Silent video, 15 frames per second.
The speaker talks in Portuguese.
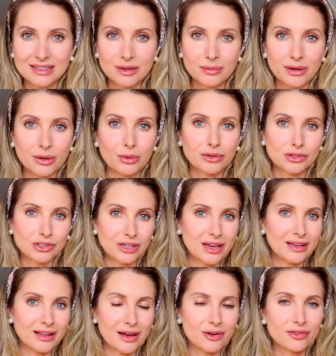E também quando eu
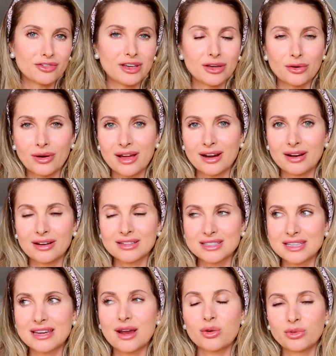cheguei lá eu vi que eu era
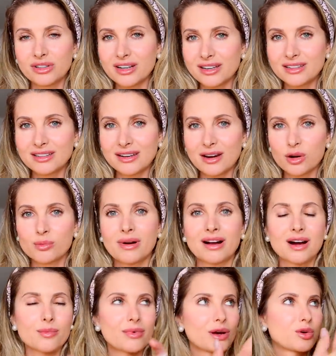seria a única que estaria com uma
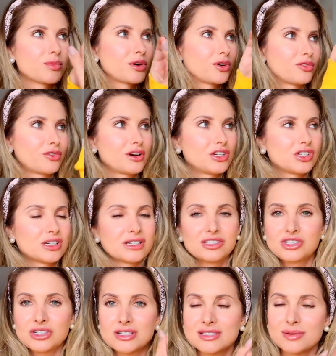câmera com um microfone
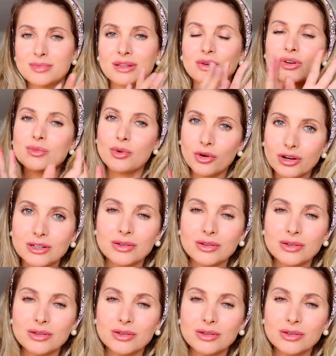gigante em cima, então que bom que